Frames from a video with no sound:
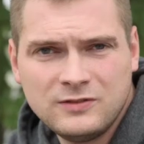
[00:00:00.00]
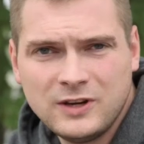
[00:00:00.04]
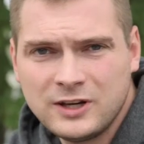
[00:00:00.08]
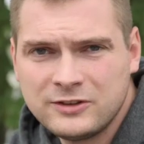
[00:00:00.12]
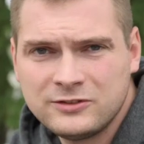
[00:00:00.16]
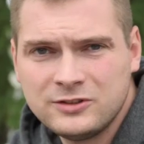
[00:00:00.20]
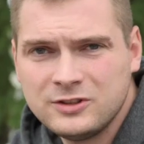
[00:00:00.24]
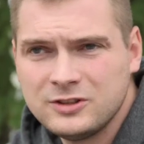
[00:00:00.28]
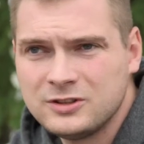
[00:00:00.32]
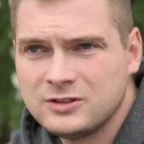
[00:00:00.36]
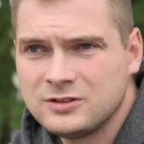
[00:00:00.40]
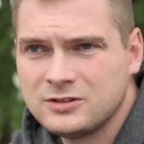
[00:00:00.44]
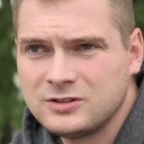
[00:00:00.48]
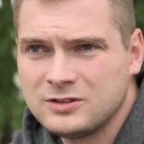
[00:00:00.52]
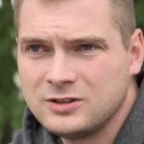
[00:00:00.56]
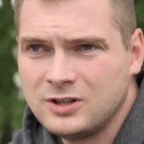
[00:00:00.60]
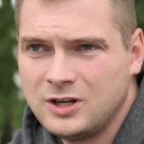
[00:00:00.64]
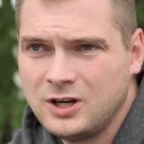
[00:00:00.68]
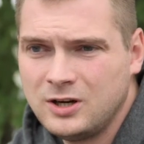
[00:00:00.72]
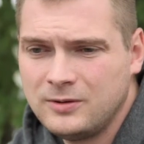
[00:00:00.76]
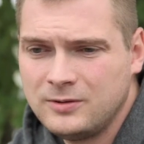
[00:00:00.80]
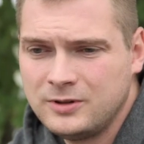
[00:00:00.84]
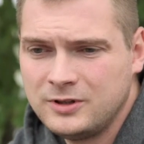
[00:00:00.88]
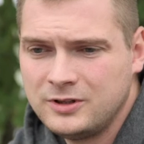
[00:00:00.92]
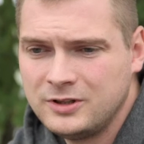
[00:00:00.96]
gewechselt,
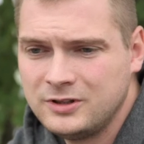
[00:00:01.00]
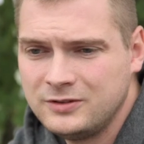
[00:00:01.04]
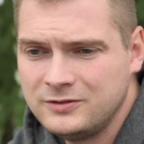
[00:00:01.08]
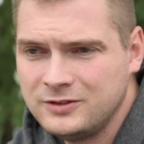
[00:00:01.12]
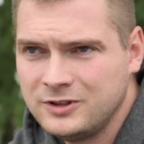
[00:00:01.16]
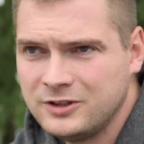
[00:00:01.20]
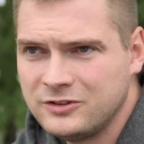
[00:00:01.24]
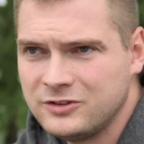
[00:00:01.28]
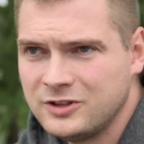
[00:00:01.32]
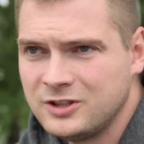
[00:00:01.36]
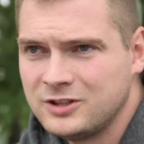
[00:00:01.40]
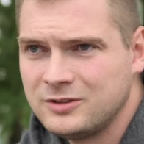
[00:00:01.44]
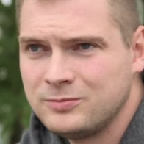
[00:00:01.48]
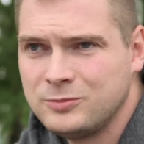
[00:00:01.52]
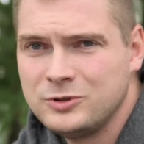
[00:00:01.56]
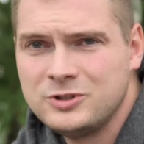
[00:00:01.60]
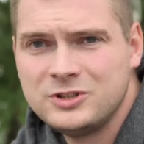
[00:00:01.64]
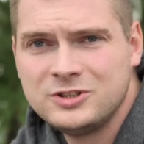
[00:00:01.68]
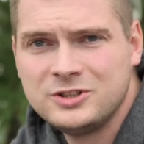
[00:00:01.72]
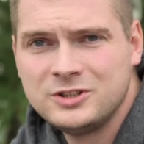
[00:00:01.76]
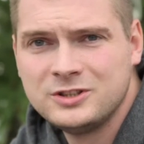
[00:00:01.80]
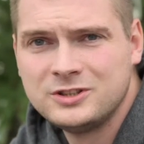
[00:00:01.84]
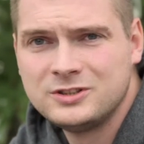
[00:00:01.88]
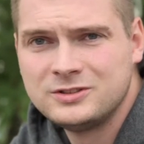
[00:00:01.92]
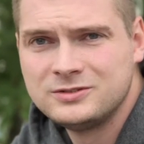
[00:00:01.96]
aber wie ihr seht, bin
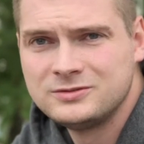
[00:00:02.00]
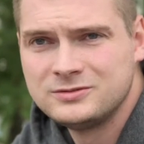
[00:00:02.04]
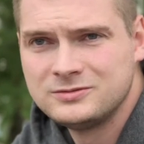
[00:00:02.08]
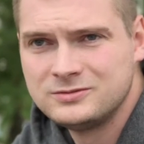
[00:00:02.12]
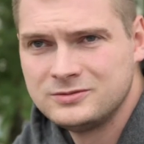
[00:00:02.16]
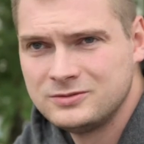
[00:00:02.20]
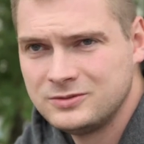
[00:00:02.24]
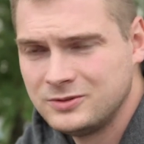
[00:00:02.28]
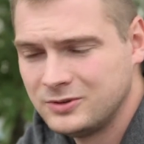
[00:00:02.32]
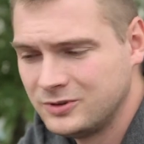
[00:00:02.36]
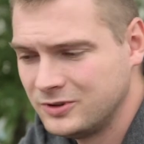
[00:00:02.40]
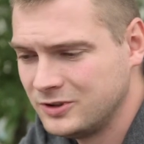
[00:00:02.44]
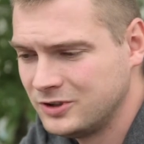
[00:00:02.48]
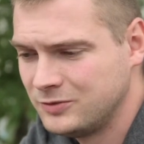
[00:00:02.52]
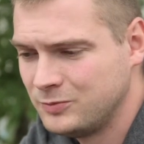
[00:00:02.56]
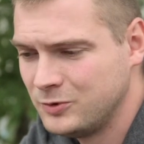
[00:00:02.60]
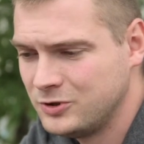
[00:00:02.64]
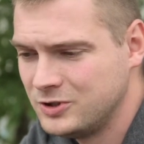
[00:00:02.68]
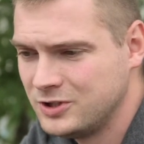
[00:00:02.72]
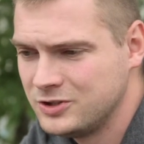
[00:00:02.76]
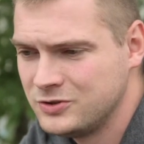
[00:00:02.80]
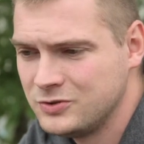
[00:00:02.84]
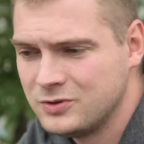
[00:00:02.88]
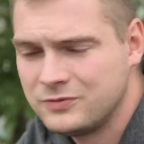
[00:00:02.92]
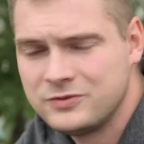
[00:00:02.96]
ich hier. Und ich
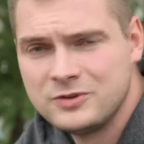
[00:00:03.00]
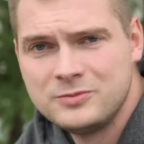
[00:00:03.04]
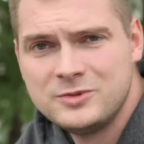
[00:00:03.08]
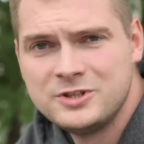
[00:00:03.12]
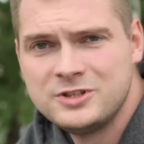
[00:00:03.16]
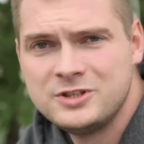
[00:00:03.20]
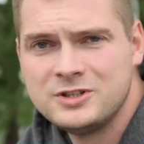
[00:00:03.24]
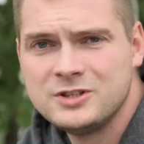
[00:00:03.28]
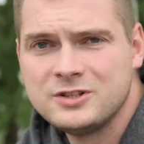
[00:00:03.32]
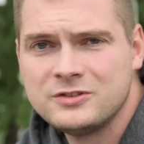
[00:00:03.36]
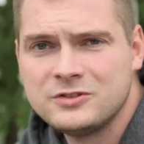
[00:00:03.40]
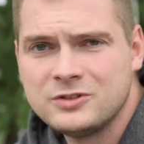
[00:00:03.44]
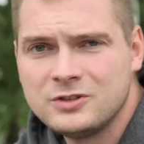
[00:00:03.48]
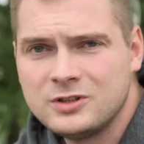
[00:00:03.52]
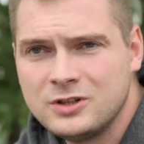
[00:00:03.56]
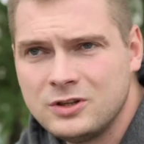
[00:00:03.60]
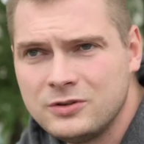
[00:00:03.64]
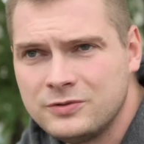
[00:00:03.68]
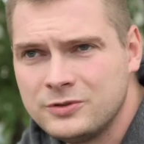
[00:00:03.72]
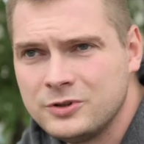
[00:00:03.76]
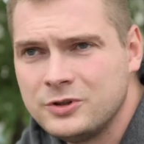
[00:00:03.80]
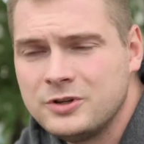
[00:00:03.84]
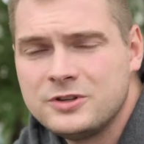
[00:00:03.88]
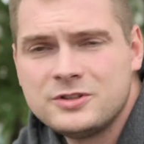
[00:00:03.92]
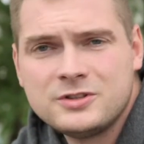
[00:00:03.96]
bin nicht nur für mich hier, sondern
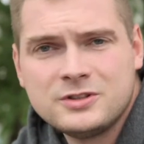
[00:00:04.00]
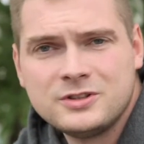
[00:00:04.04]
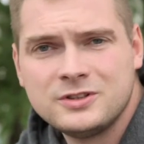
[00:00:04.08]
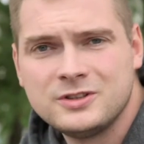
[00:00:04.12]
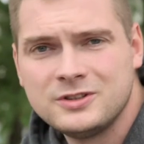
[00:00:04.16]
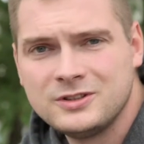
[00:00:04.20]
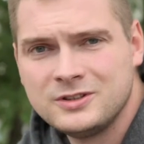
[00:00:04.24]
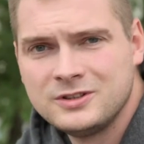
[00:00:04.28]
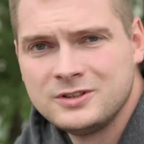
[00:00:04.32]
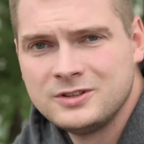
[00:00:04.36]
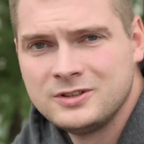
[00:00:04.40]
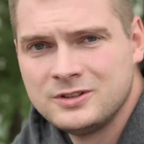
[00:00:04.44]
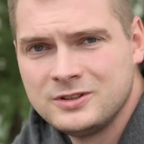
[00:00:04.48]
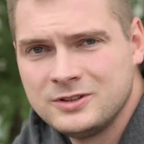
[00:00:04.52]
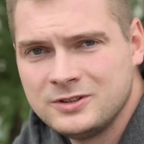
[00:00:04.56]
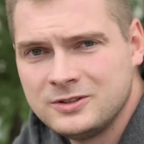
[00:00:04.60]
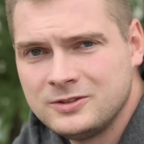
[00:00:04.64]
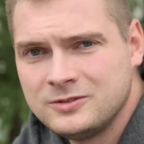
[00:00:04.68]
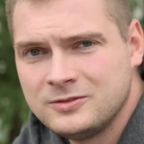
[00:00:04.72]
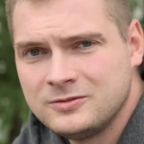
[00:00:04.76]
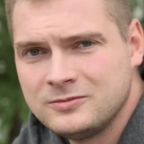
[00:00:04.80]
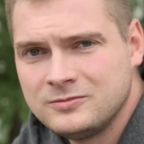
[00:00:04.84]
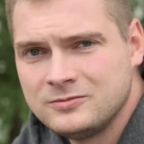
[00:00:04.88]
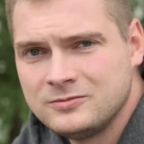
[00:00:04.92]
auch für euch. Dann also,